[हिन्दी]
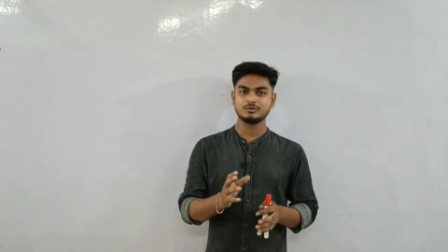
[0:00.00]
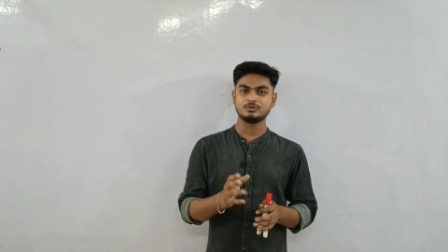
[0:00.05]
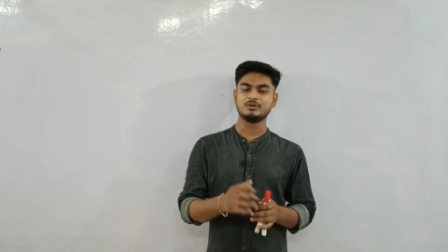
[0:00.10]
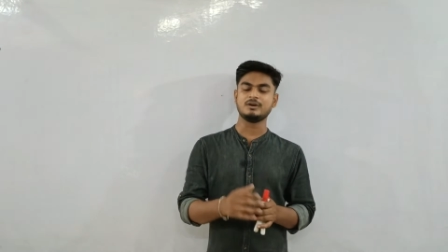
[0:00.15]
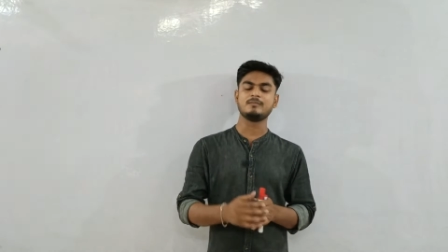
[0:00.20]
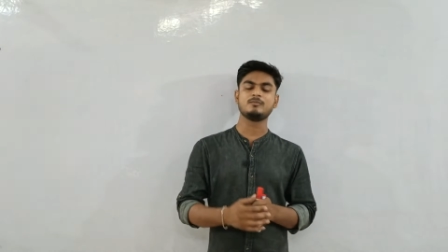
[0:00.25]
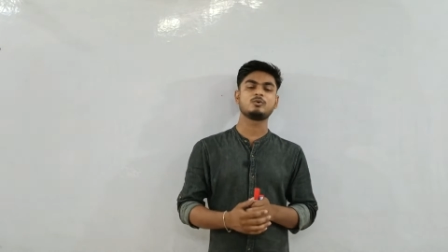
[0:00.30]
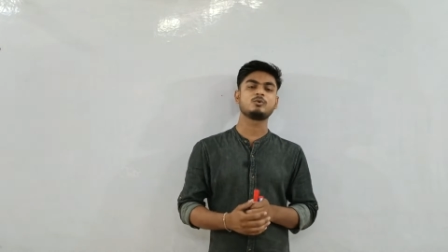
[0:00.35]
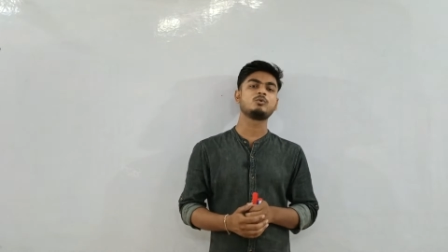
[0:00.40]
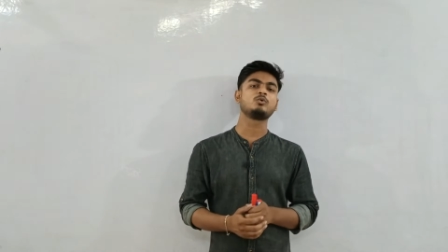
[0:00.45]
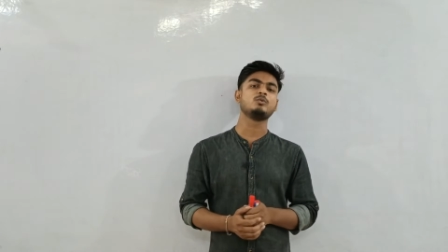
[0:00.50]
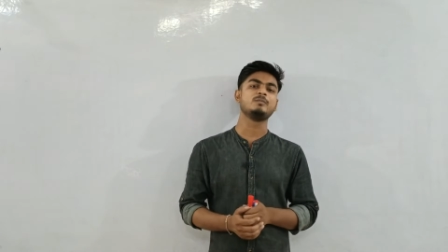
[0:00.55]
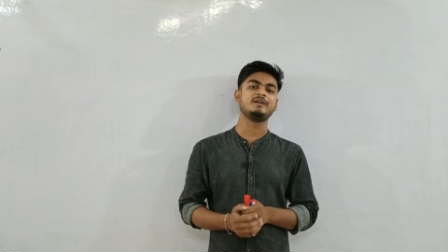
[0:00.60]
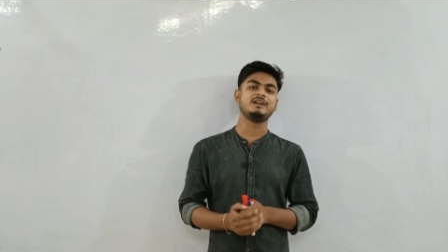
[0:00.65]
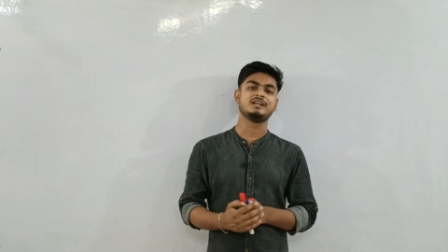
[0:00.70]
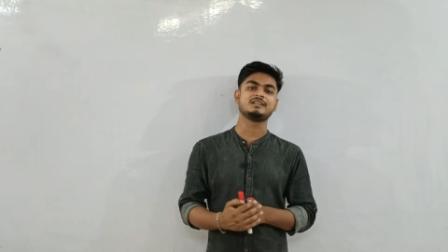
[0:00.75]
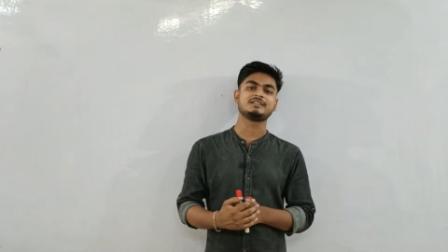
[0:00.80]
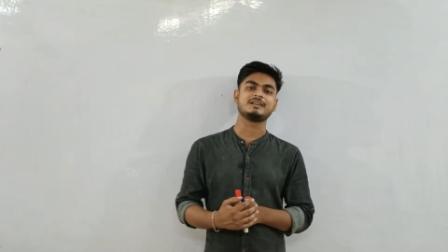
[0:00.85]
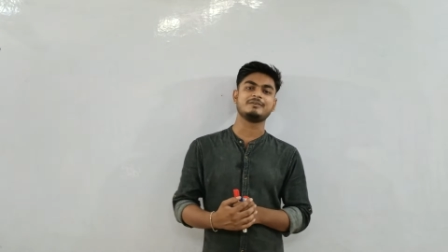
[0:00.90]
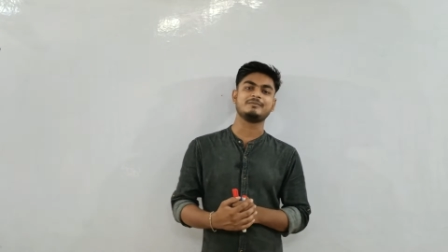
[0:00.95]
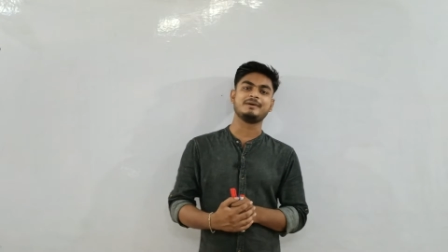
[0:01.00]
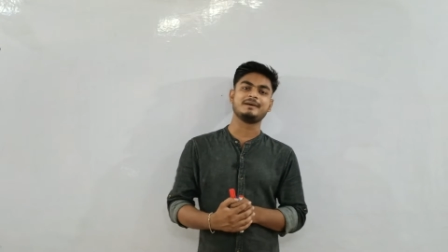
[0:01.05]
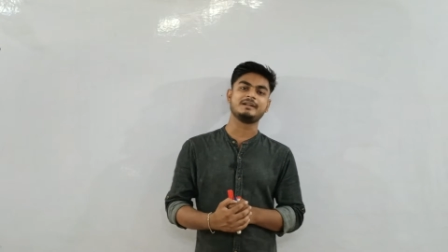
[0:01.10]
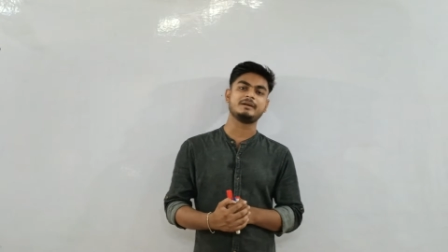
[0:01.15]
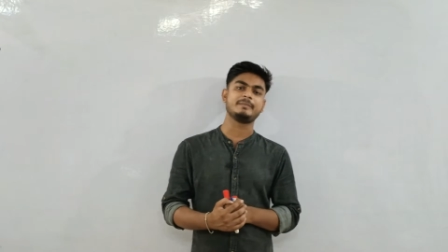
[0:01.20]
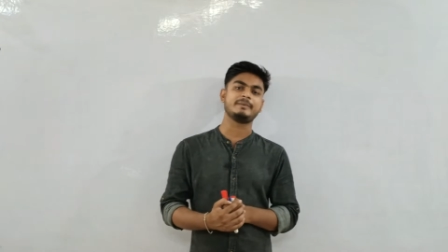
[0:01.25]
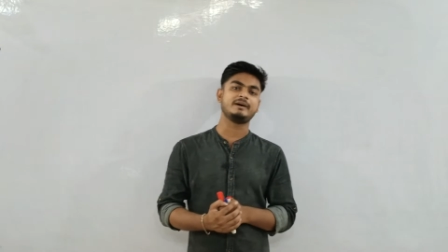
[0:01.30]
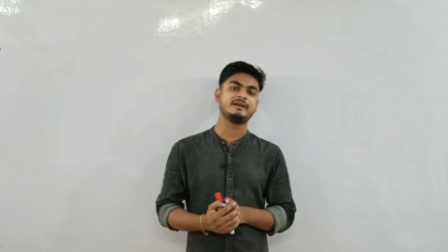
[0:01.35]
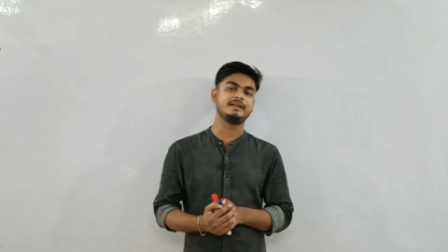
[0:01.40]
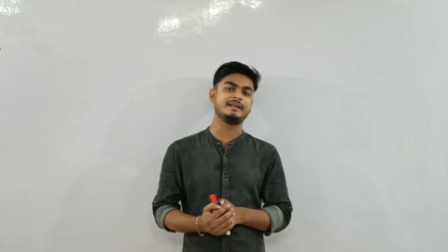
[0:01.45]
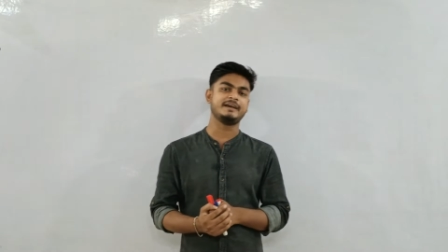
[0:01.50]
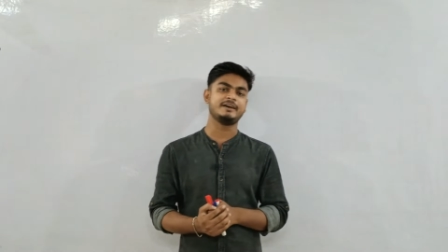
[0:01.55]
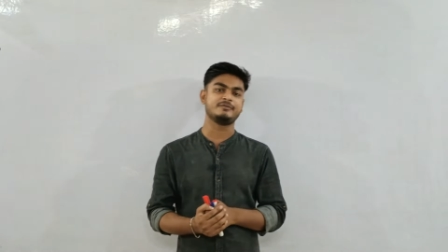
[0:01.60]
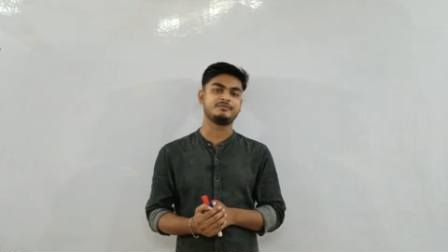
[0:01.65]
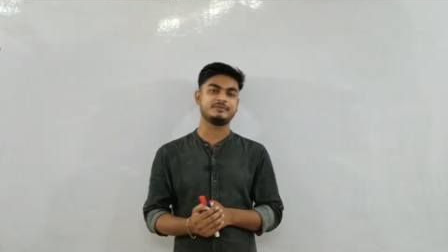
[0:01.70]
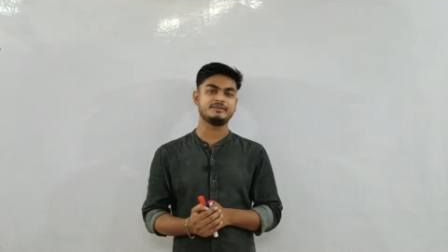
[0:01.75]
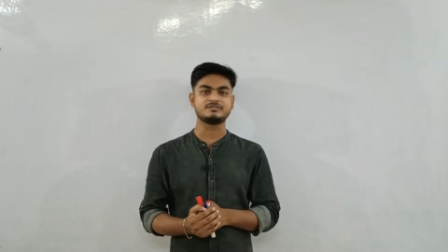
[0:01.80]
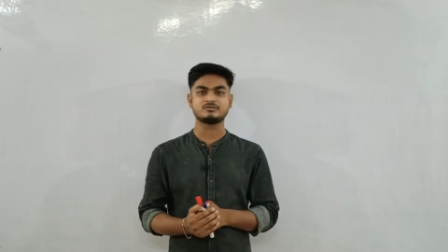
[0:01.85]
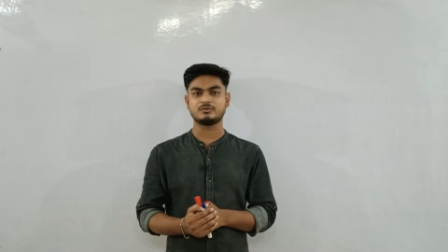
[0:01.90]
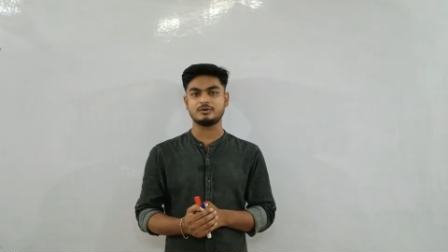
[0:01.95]
तो हम लोगों को मिला था वन अपान
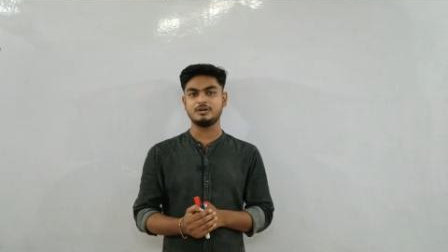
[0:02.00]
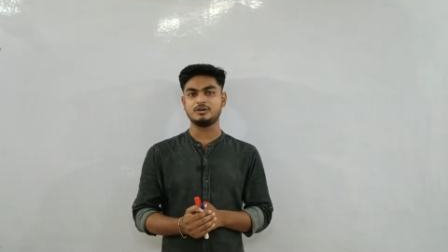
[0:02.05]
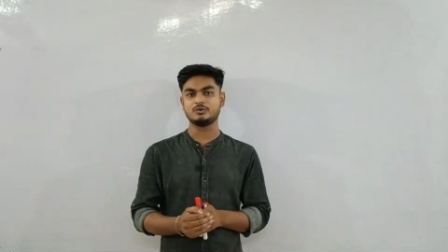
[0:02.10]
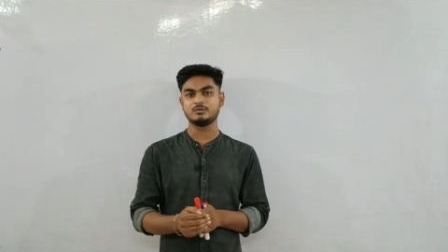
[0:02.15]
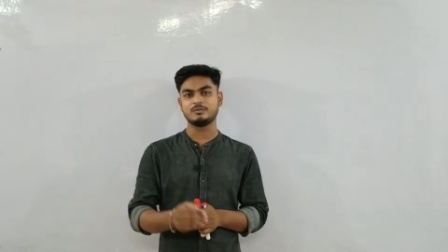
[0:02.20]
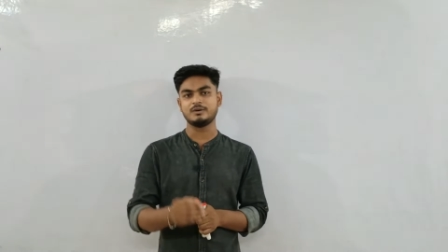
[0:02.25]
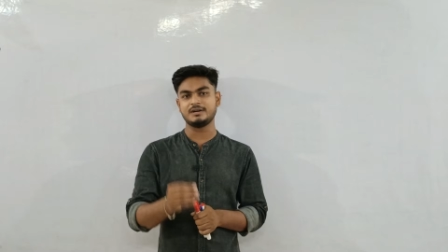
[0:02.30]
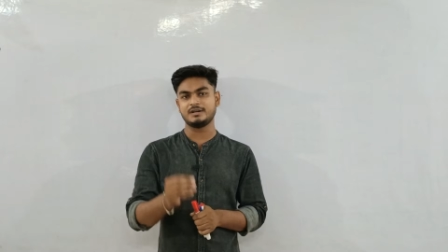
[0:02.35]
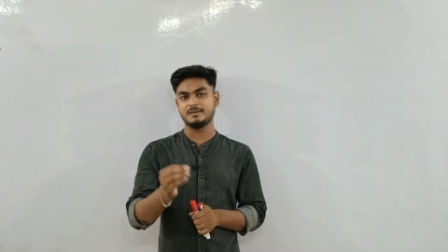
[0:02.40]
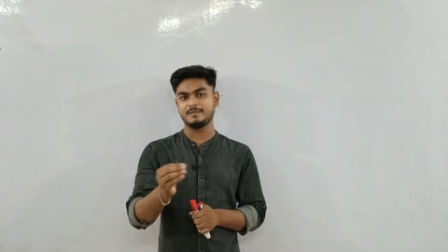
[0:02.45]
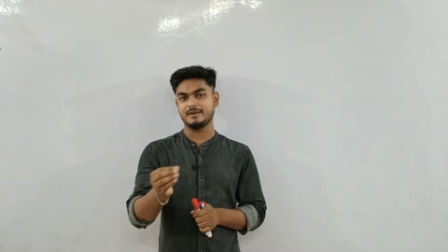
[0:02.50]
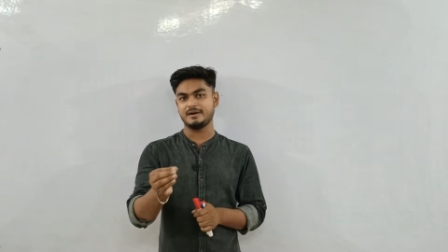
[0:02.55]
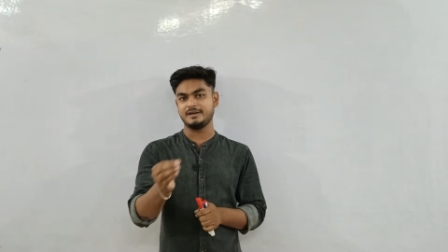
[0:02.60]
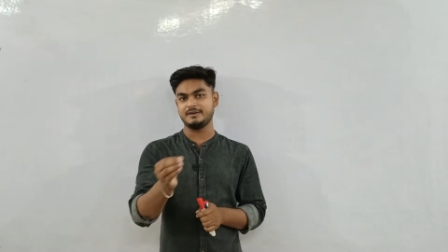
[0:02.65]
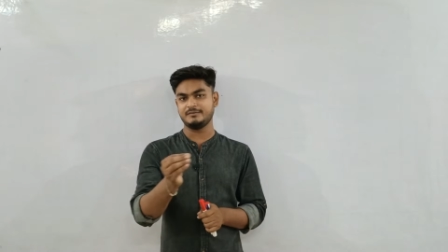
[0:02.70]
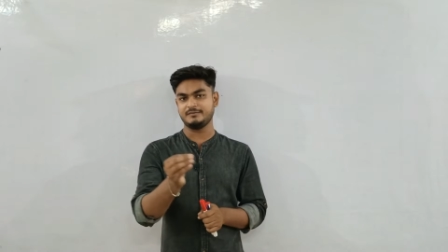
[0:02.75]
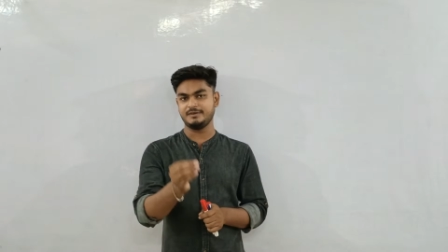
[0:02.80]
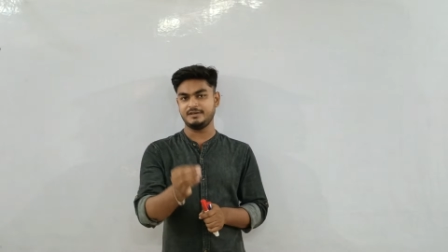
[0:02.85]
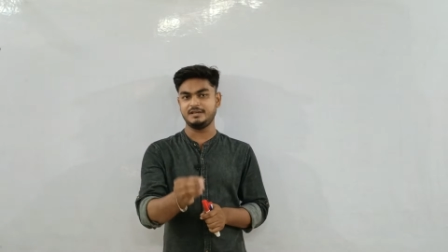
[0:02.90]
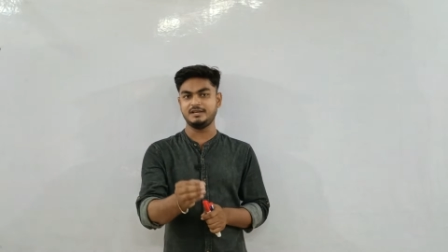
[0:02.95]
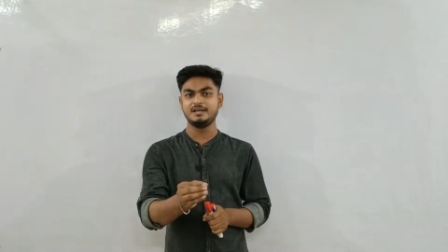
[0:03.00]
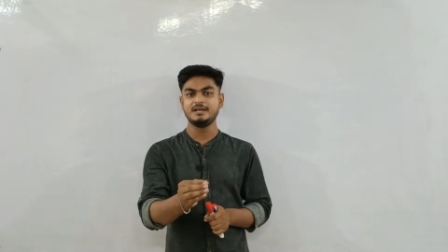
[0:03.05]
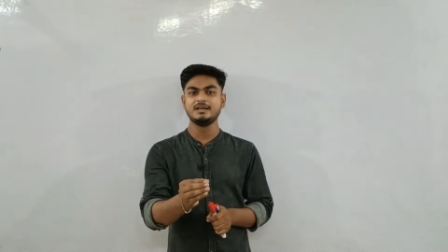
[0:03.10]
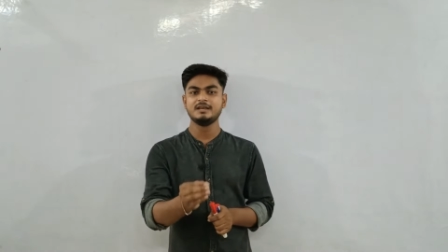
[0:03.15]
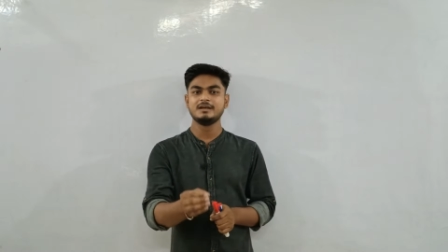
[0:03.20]
एफ इक्वल टू वन अपान वी